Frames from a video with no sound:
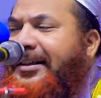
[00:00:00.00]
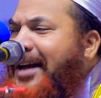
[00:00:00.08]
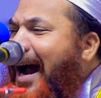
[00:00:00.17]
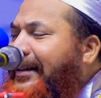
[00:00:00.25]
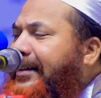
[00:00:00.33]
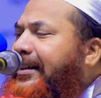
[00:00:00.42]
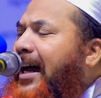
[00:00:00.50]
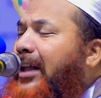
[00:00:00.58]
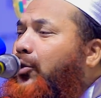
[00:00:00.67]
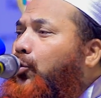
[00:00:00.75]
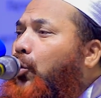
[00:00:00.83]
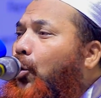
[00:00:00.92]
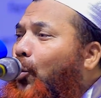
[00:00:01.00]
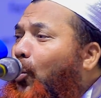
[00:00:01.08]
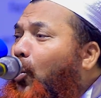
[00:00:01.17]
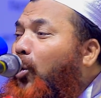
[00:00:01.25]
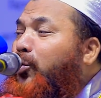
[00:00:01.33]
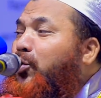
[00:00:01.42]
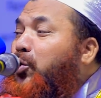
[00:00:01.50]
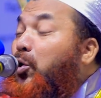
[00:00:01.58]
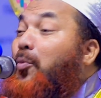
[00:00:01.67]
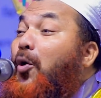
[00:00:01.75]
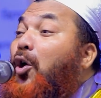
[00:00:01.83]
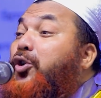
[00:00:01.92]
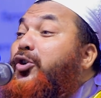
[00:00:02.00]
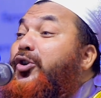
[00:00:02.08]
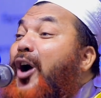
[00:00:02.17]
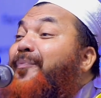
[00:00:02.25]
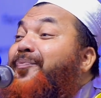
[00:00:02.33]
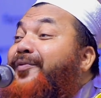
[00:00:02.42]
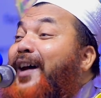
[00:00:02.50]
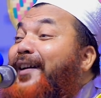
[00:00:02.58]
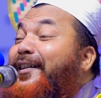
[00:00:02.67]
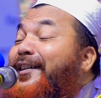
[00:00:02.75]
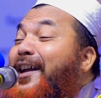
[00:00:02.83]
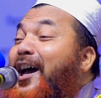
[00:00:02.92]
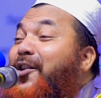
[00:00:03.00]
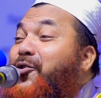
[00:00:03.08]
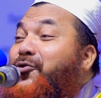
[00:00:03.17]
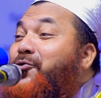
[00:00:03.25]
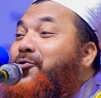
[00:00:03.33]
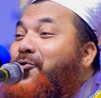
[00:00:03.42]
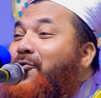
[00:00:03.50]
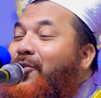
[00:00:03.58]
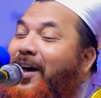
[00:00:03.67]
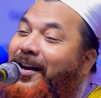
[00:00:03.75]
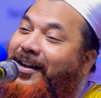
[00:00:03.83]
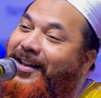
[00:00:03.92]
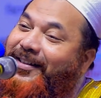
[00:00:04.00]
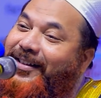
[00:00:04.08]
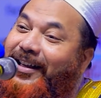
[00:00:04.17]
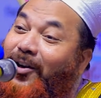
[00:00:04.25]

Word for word: চারটা তরুণ যুবক সন্তান নিয়া রসুল্লাহর কাছে